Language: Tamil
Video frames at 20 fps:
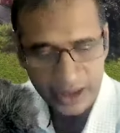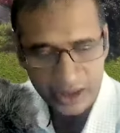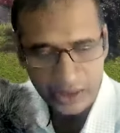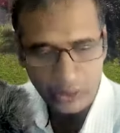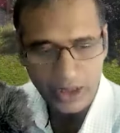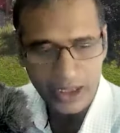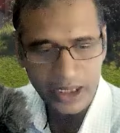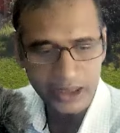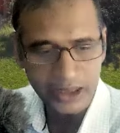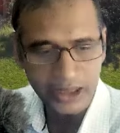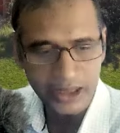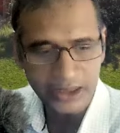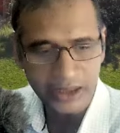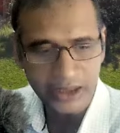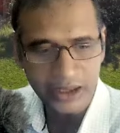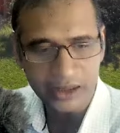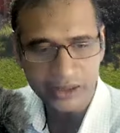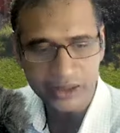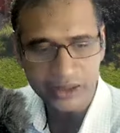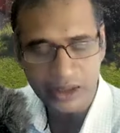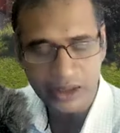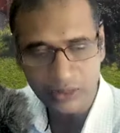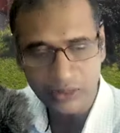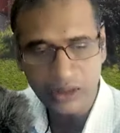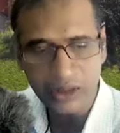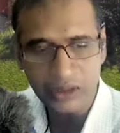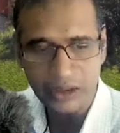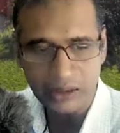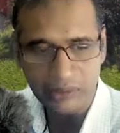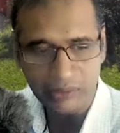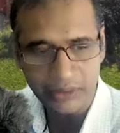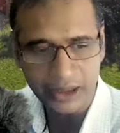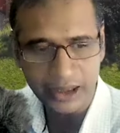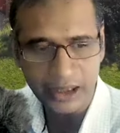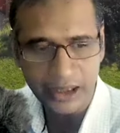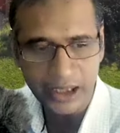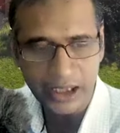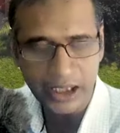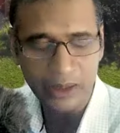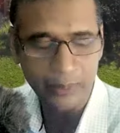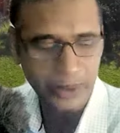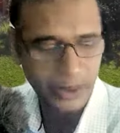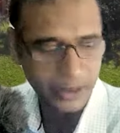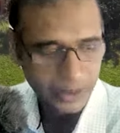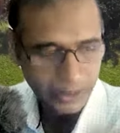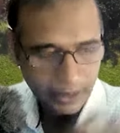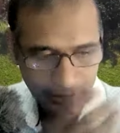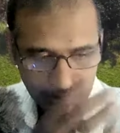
என்னுடைய கிளைண்ட்டாக இருந்தாலும் அவங்க எல்லாருமே